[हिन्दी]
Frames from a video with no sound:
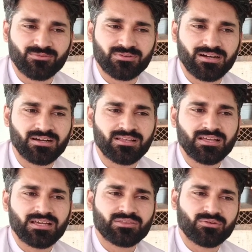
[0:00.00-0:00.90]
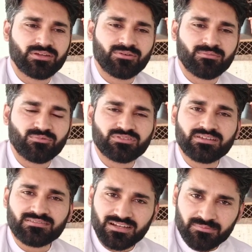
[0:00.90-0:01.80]
करूँगा तो इन्होंने मुझे
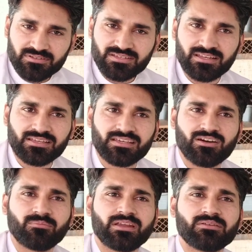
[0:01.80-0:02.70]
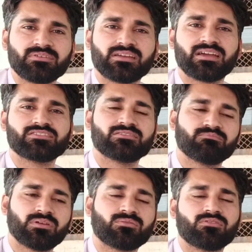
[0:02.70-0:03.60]
रिज़ल्ट भी शेयर किया और मैंने भी कहा जी
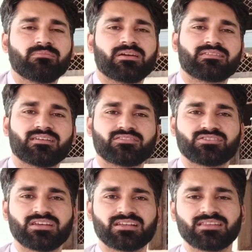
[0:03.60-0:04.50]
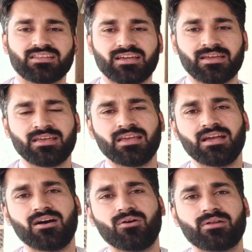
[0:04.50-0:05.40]
बिल्कुल मेरे साथ शेयर करना है
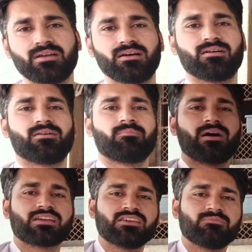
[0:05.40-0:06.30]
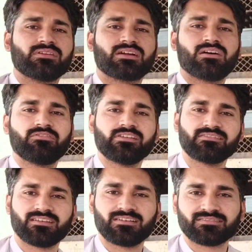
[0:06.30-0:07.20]
और बाकी भी काफ़ी
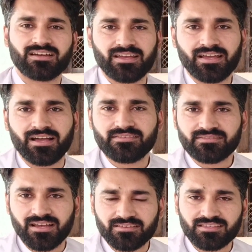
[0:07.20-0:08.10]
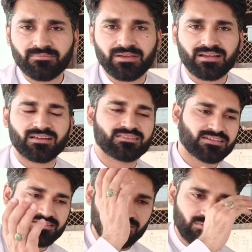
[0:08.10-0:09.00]
रिज़ल्ट आए आहिस्ता आहिस्ता मैं
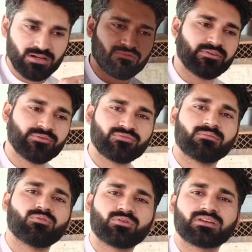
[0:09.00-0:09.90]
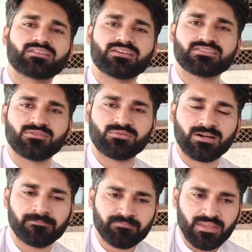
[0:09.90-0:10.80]
करता जाऊँगा वीडियोज़ अपलोड करता
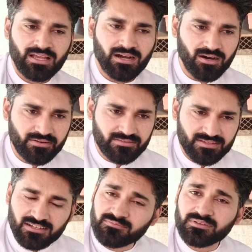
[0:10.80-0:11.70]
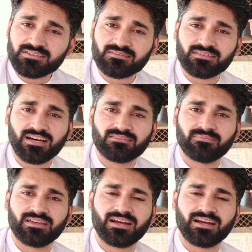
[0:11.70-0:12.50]
जाऊँगा और रिज़ल्ट भी साथ में